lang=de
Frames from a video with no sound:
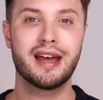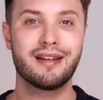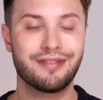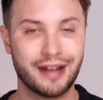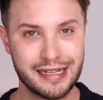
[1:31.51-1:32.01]

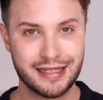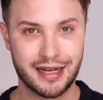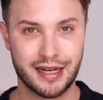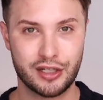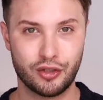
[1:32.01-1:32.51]
Falls
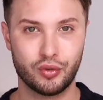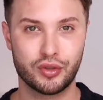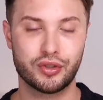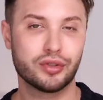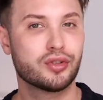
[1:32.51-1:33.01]
ihr also
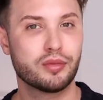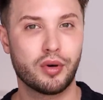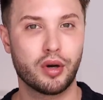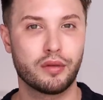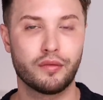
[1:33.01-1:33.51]
uns
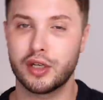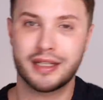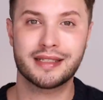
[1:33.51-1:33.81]
supporten wollt,